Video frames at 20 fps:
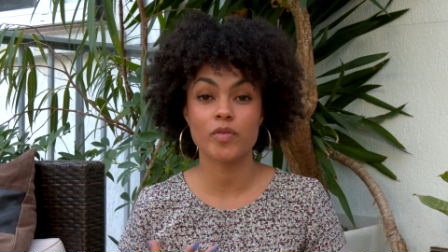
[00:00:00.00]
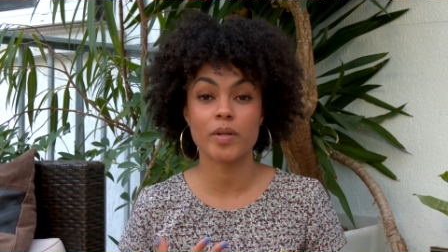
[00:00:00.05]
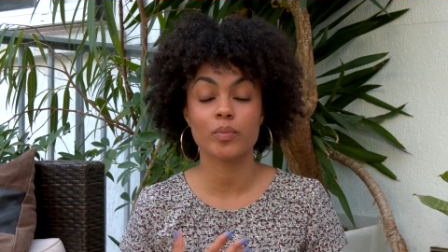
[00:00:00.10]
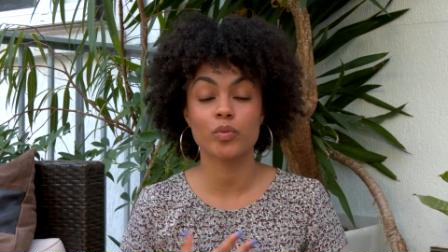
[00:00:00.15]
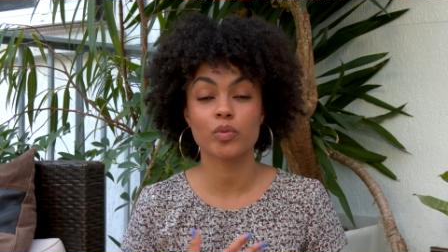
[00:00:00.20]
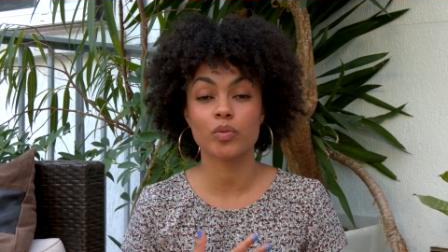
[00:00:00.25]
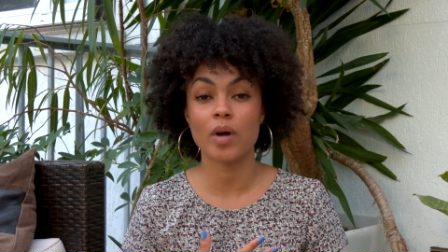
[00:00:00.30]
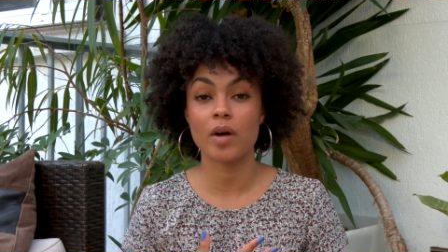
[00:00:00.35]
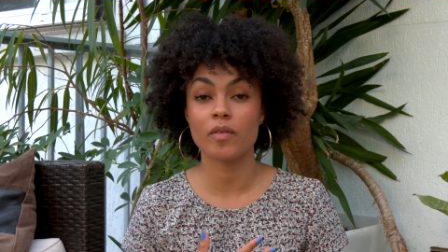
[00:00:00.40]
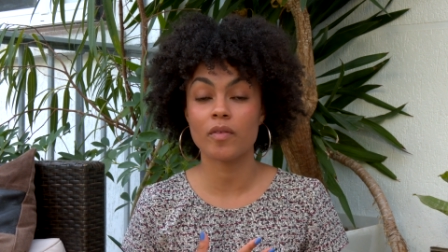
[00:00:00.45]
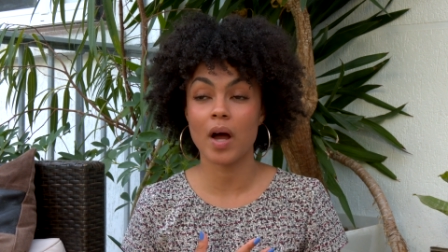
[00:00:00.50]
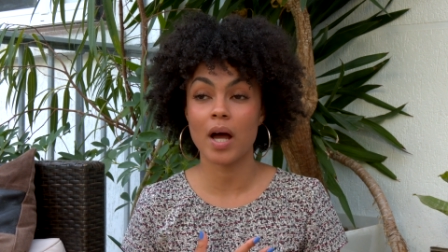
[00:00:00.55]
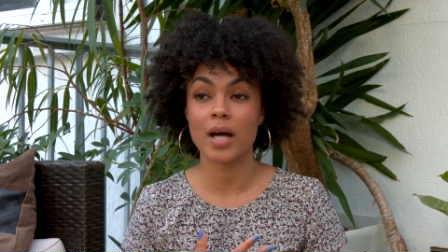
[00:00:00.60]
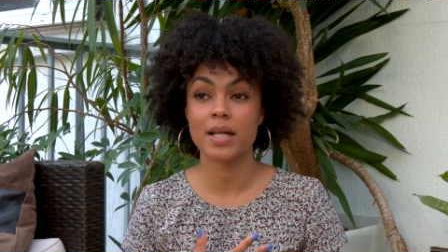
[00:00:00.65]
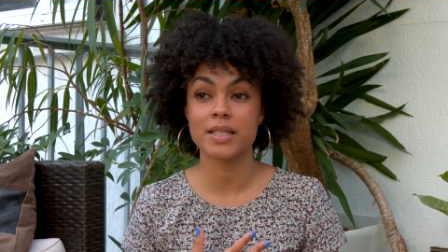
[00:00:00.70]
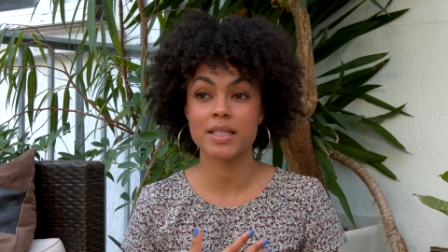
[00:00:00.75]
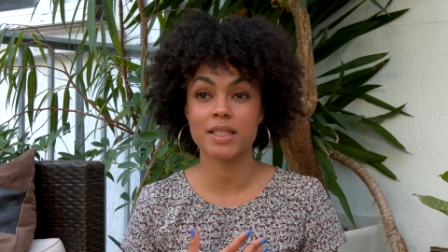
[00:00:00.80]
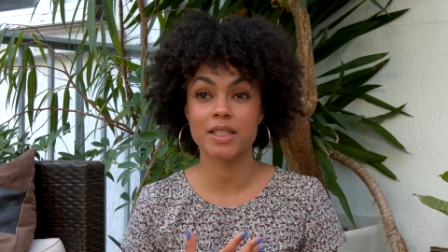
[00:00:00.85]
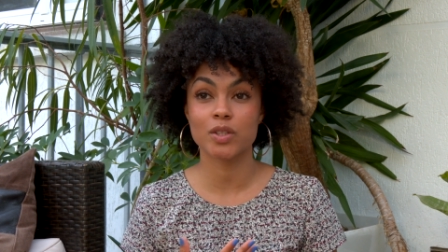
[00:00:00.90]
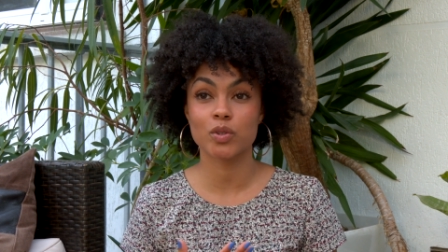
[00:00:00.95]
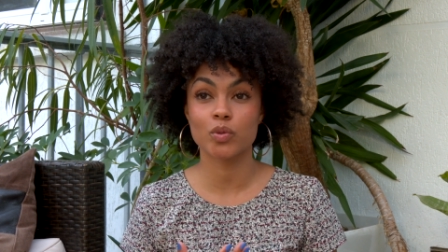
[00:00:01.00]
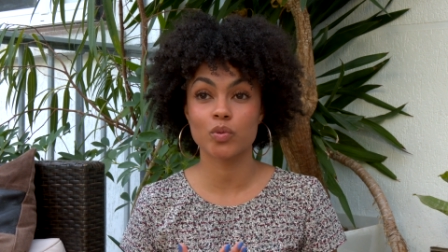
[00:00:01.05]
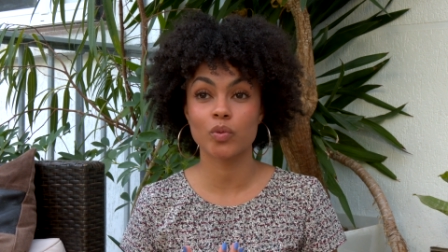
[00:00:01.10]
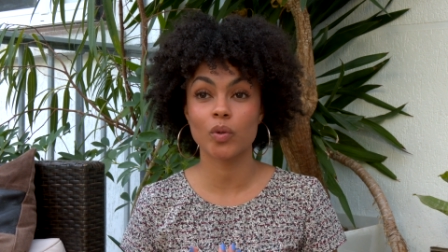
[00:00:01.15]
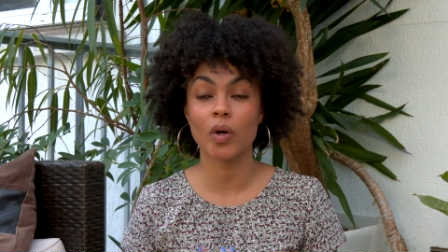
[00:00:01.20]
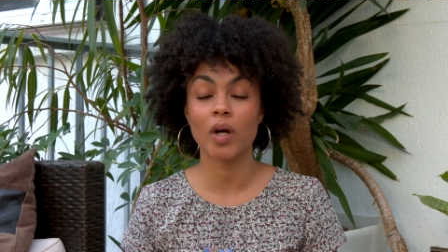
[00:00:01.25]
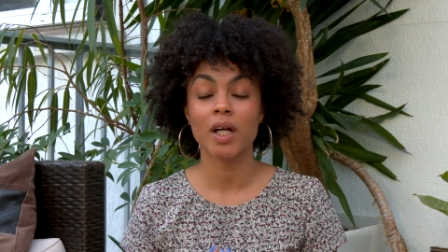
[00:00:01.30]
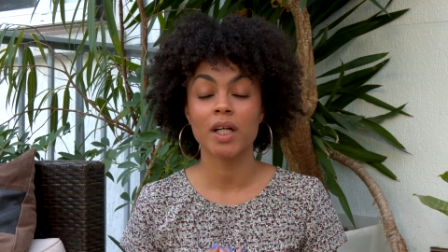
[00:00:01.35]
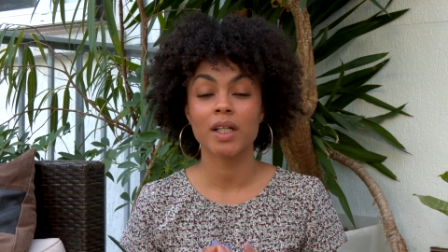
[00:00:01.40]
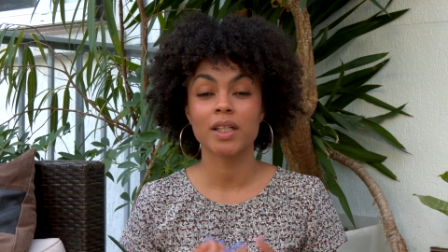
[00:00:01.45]
je vais plutôt avoir un
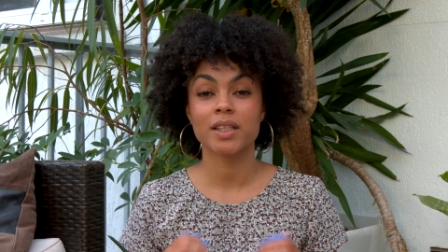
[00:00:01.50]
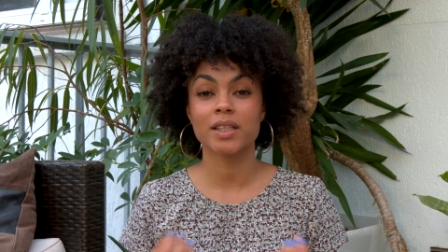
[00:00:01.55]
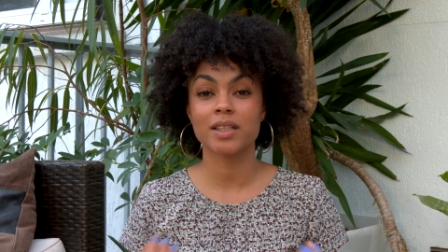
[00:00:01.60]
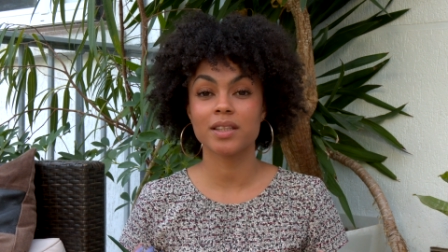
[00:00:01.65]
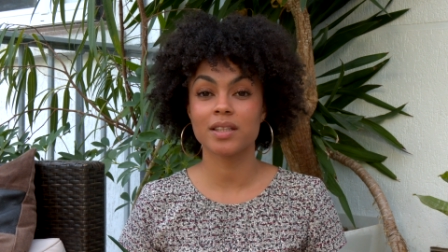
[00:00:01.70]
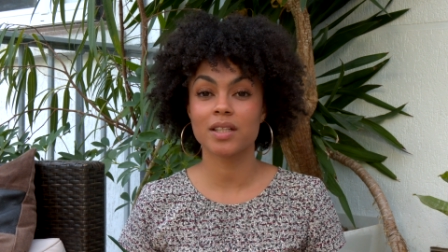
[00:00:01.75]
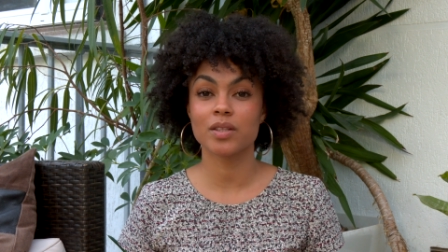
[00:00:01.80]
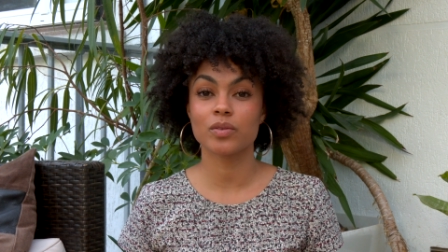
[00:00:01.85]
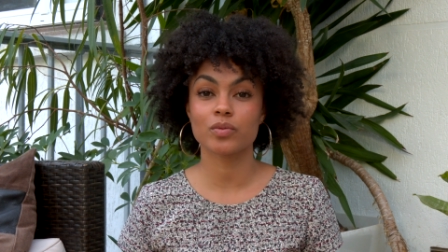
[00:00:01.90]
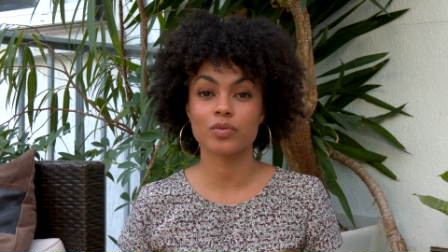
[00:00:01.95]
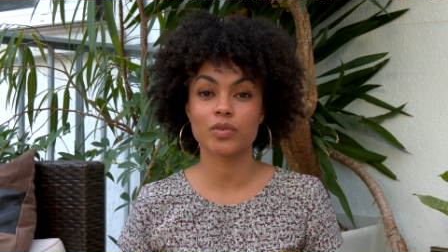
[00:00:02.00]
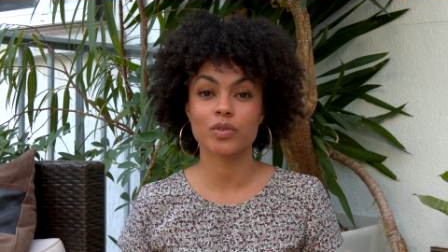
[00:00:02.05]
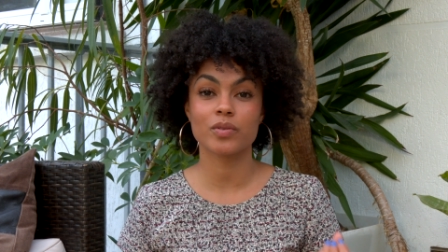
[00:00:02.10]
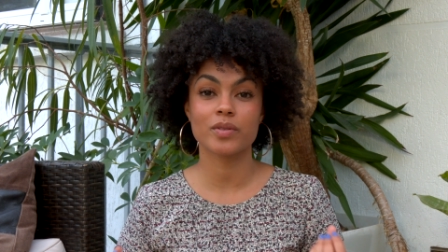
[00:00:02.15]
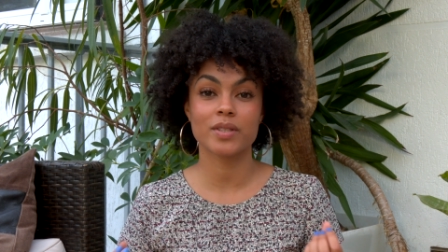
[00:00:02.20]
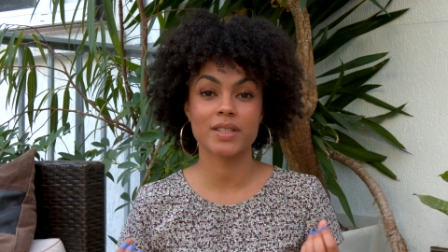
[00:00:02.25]
discours qui dénonce